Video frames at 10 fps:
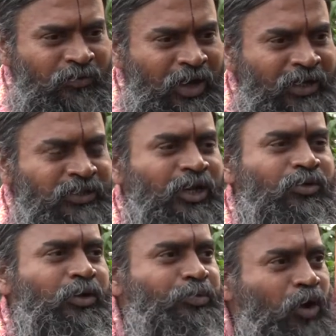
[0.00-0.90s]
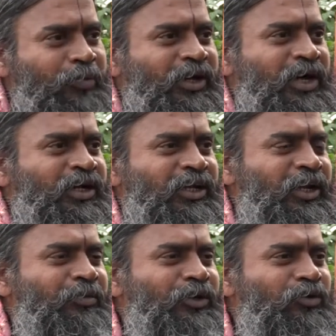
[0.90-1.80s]
వాళ్ళ తాలూకా ప్రోపగాండా
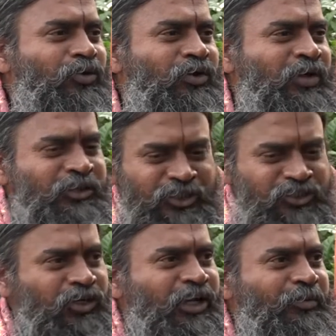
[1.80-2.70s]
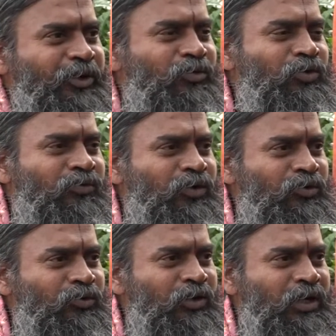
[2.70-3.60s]
నిలబెట్టుకోవడం వాళ్ళ శిష్యులు నిలబెట్టుకోవడం
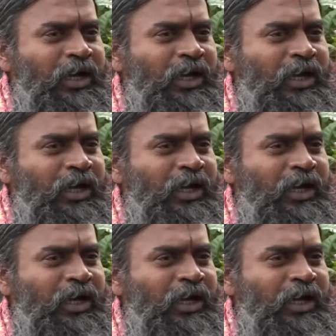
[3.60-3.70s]
అంటూ